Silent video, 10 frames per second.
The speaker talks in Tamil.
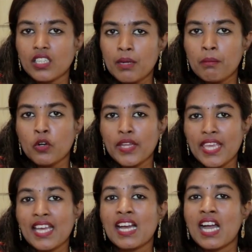
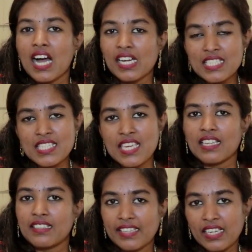நம்மளுடைய அரிசி
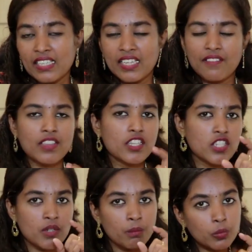நெல்லில்
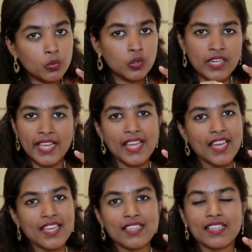வந்துட்டு மூணு
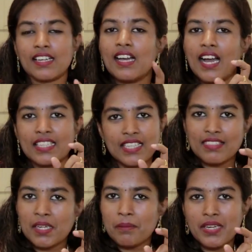லேயராக இருக்குது அது
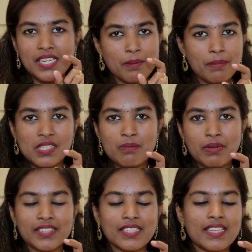எத்தனை பேர் நீங்கள் பிரித்து
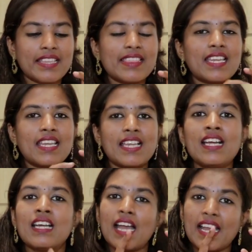பார்த்துருக்கீங்கன்னு தெரியல
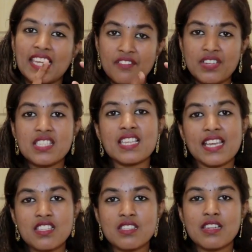அண்ட் ஈவன்
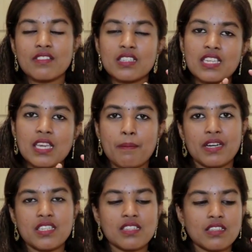சயின்ஸில் வந்துட்டு நீங்கள்
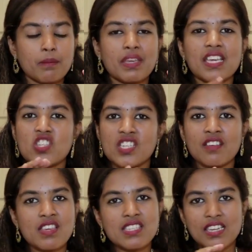படிச்சிருந்துருப்பீங்க சின்ன
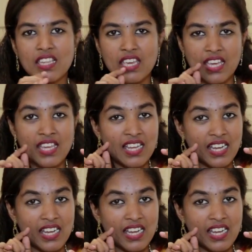வயசில் நீங்கள்